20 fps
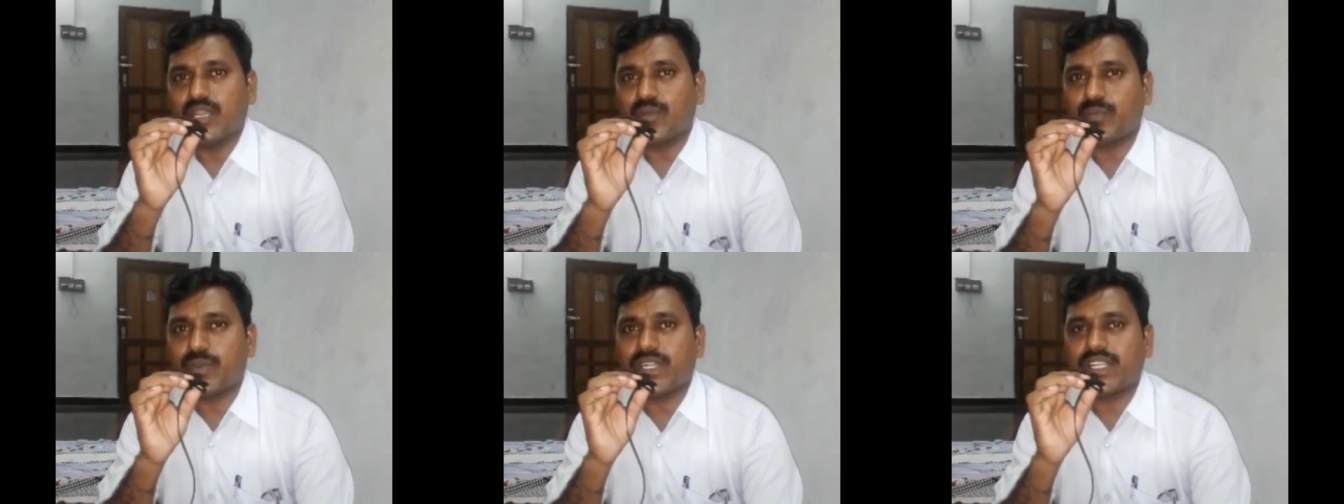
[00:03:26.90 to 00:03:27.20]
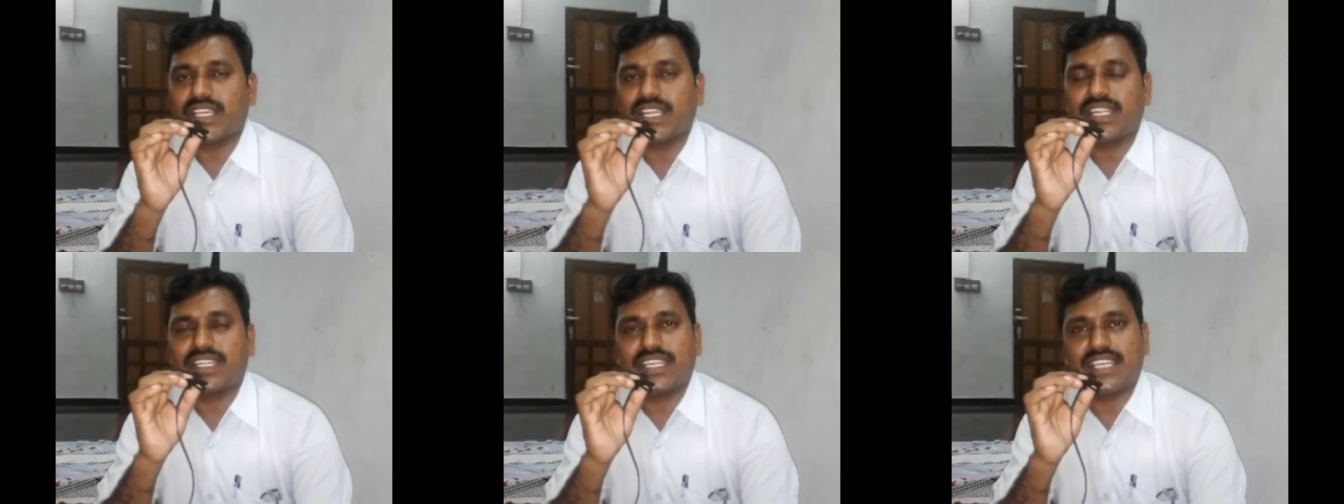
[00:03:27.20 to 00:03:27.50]

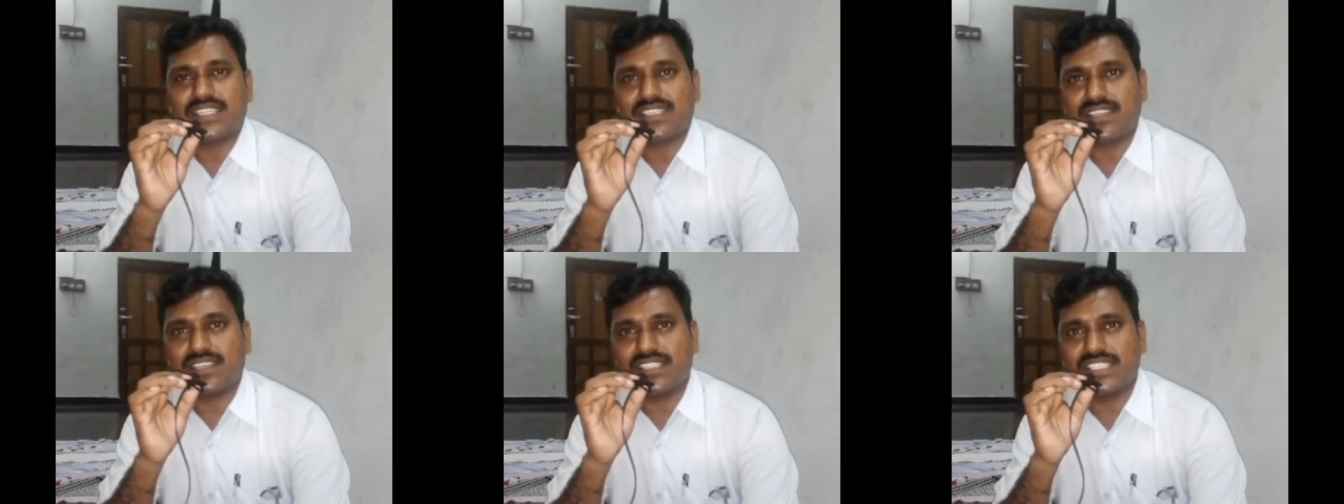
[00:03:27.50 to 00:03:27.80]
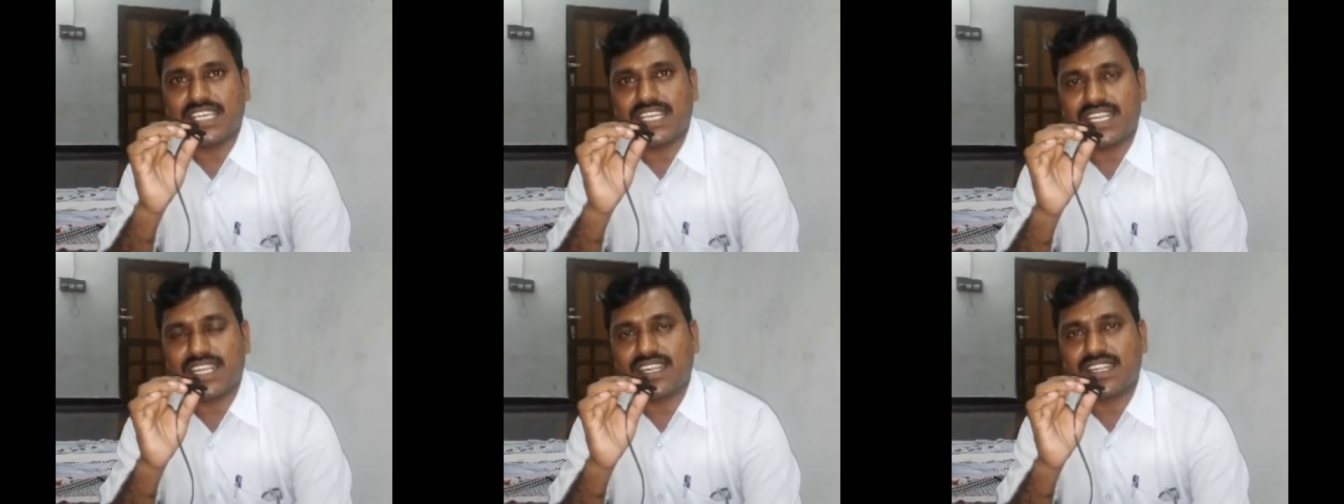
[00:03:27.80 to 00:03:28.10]
ఎప్పటికీ టెస్టులు
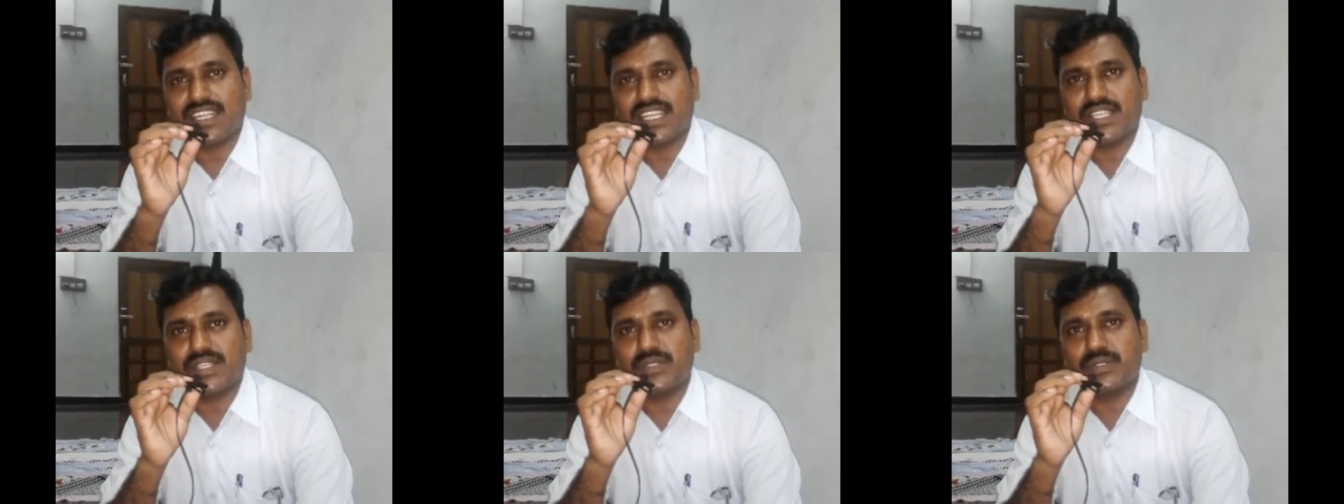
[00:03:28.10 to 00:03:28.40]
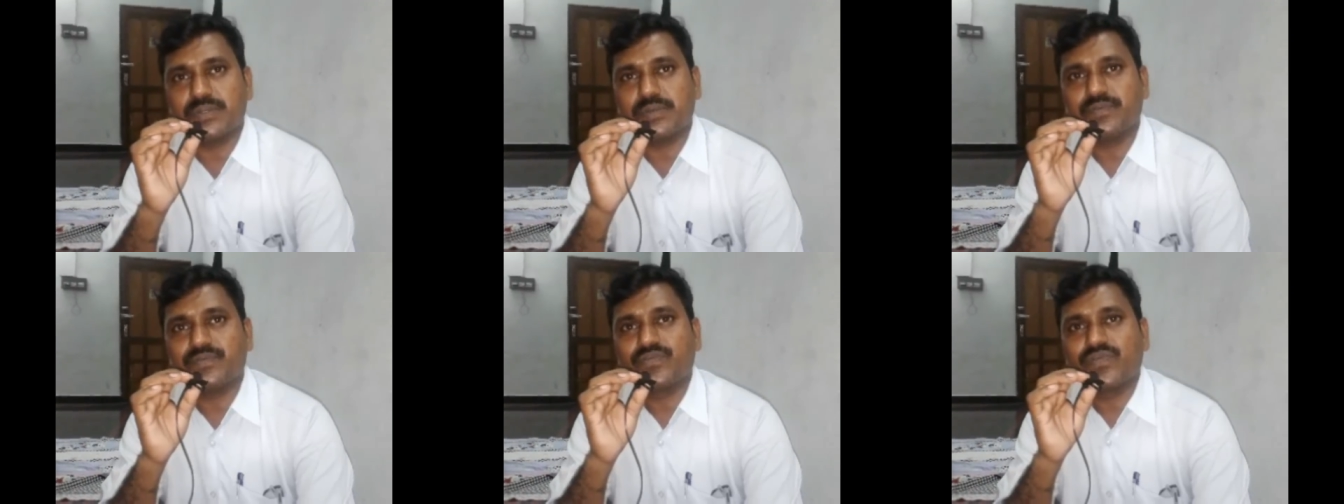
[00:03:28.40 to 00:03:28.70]

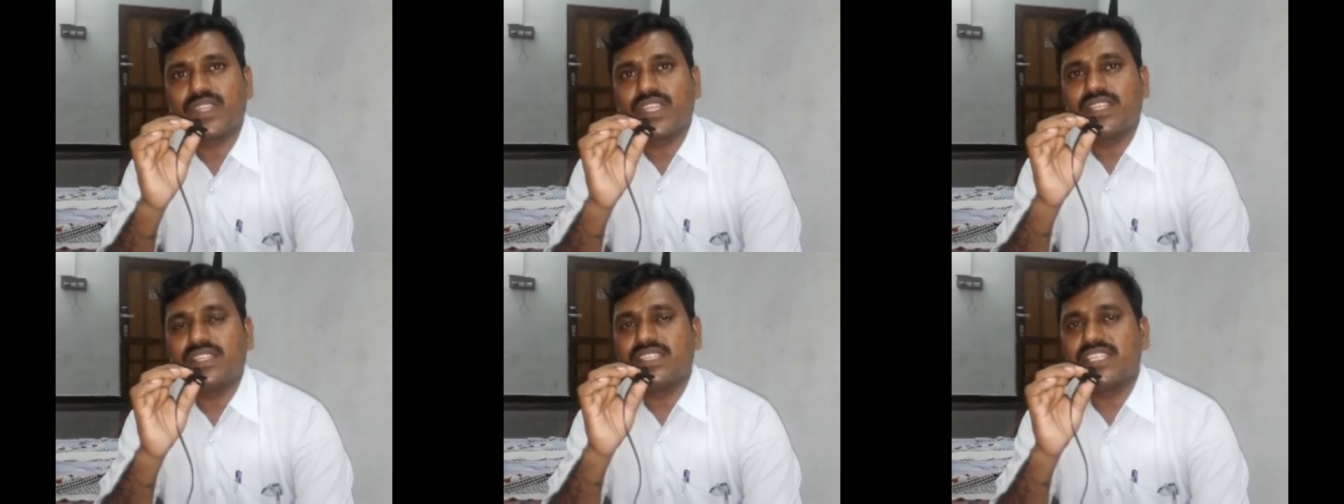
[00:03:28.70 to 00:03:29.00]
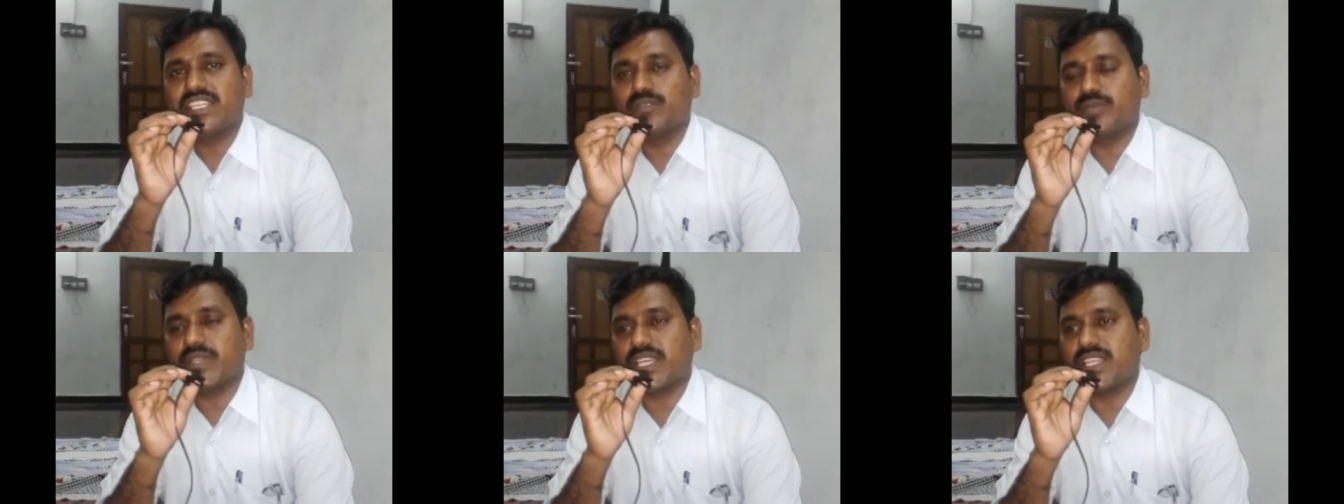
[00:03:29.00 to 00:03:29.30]
జరగట్లేదు
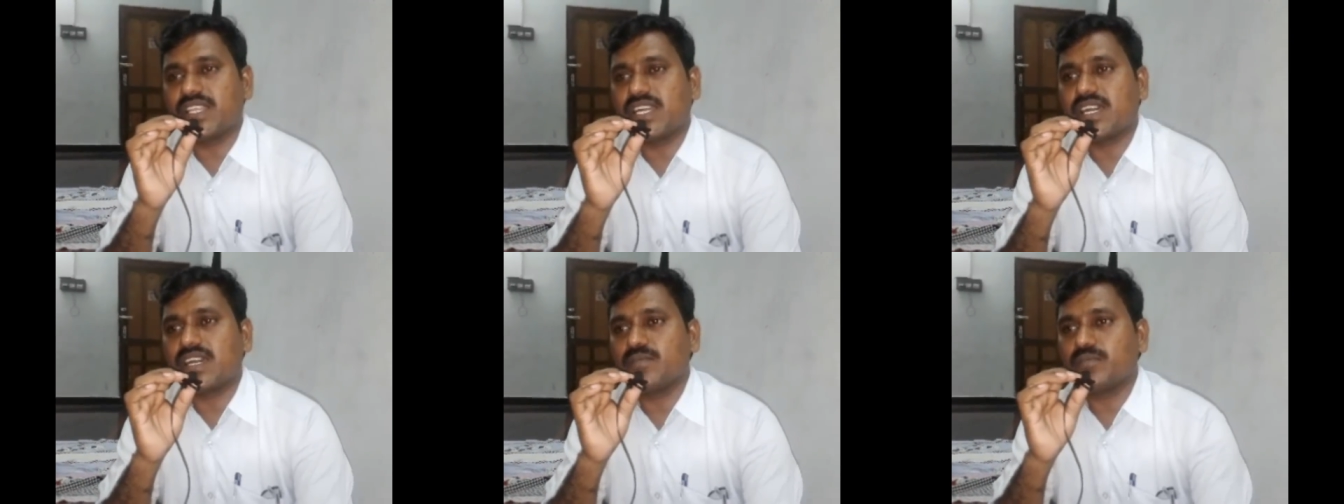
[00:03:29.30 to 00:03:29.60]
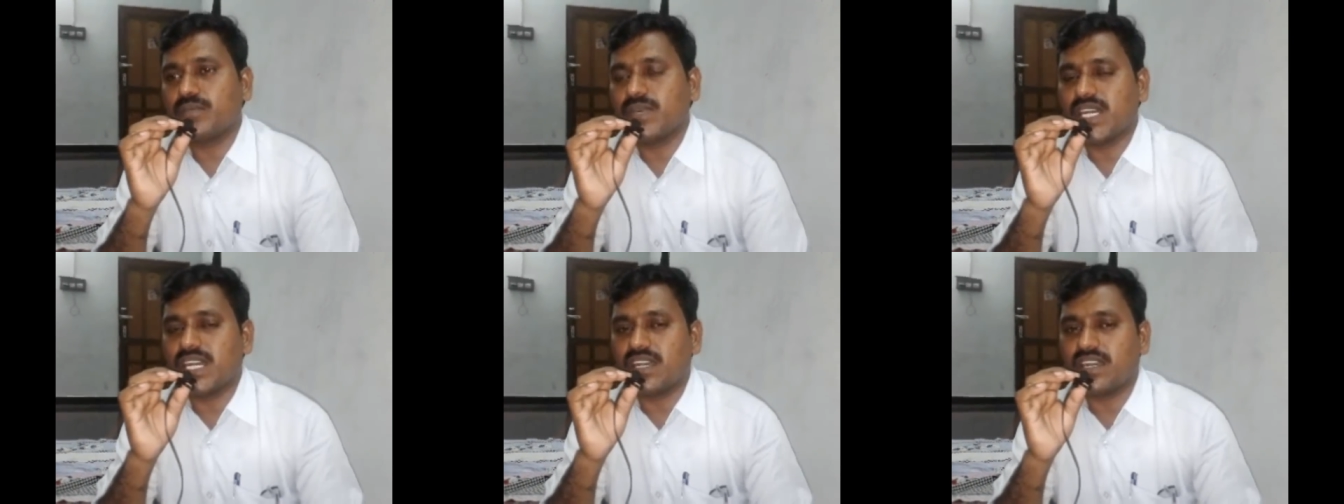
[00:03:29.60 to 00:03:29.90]
దీని మీద
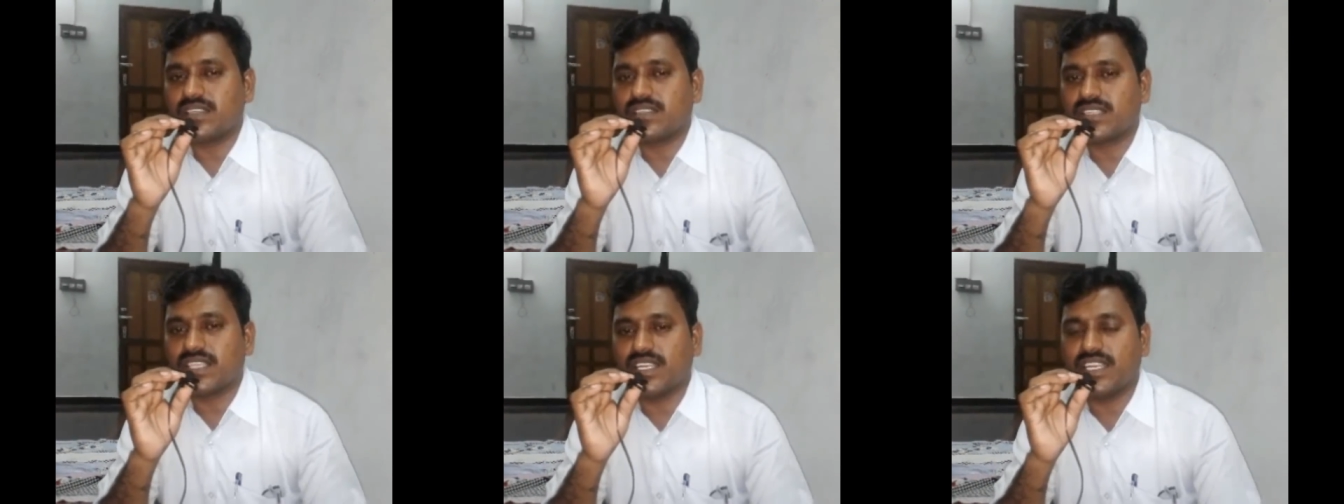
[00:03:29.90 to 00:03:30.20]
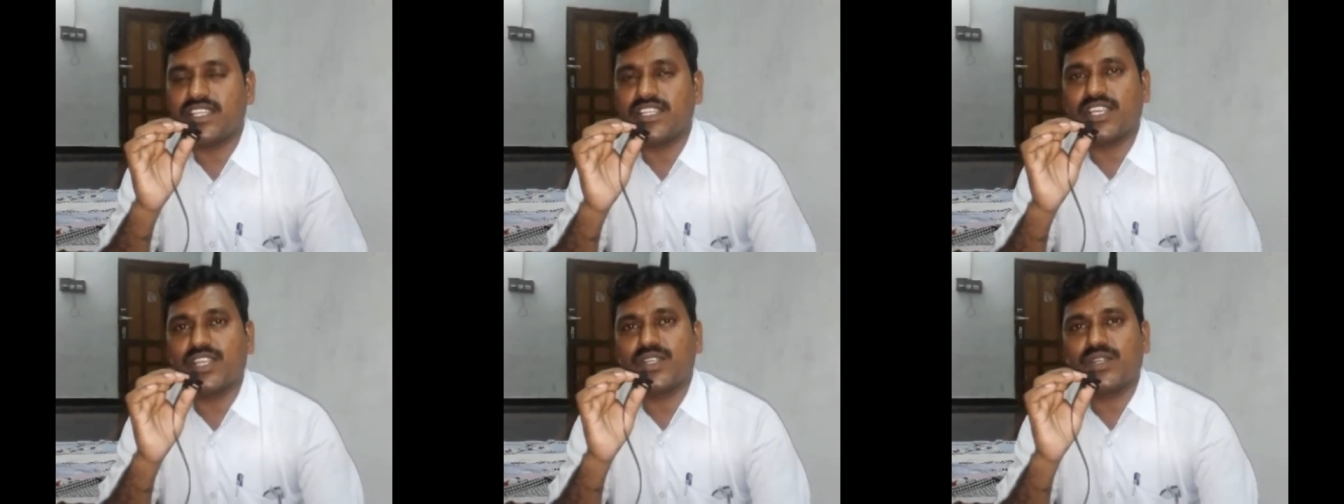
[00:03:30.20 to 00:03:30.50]
మా
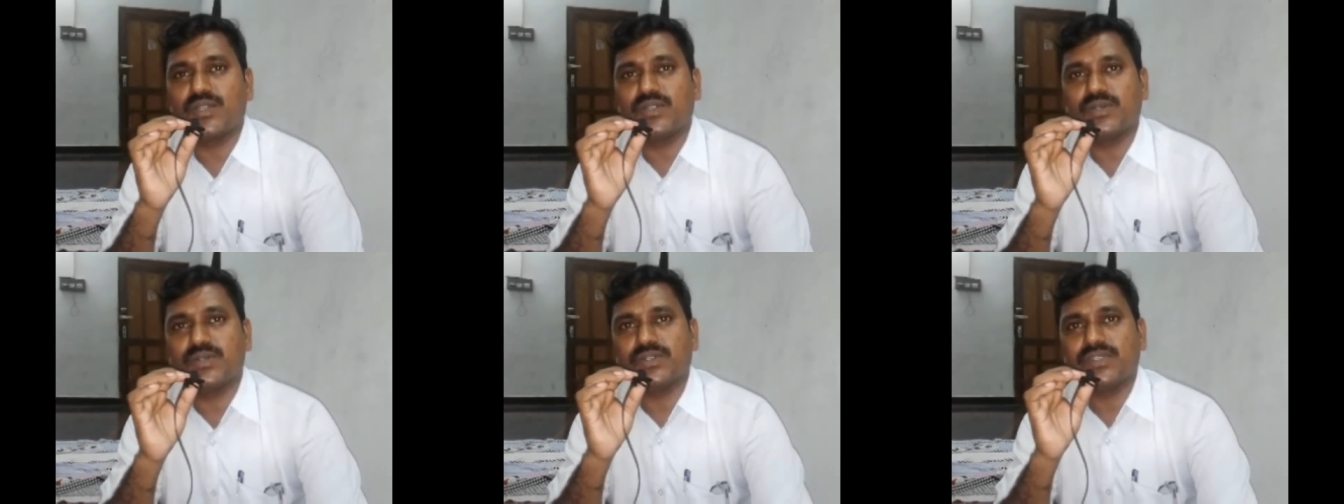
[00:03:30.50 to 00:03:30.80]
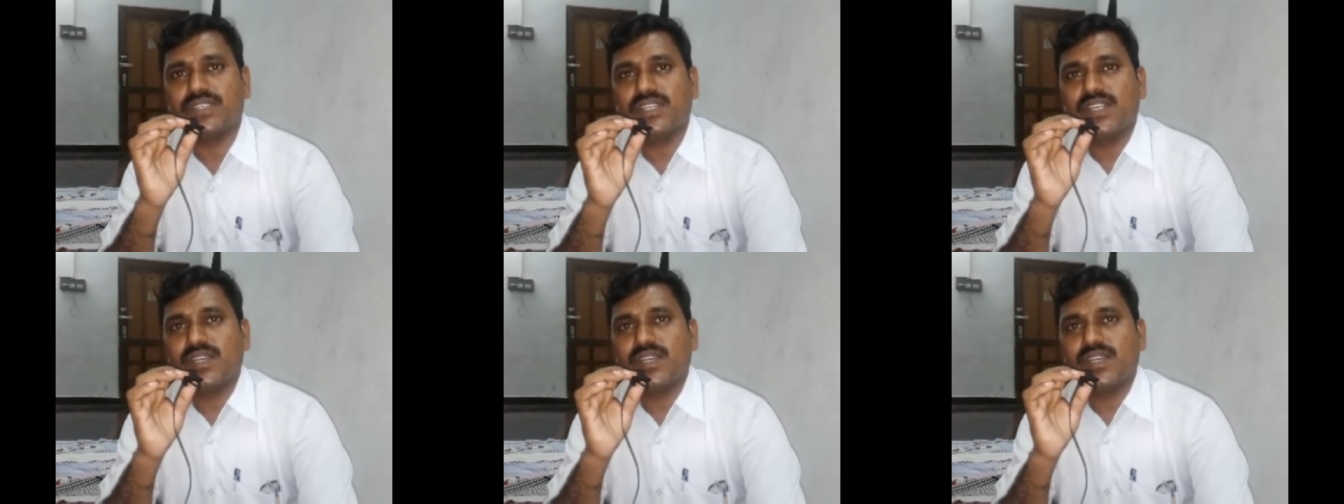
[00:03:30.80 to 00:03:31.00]
తల్లిదండ్రులు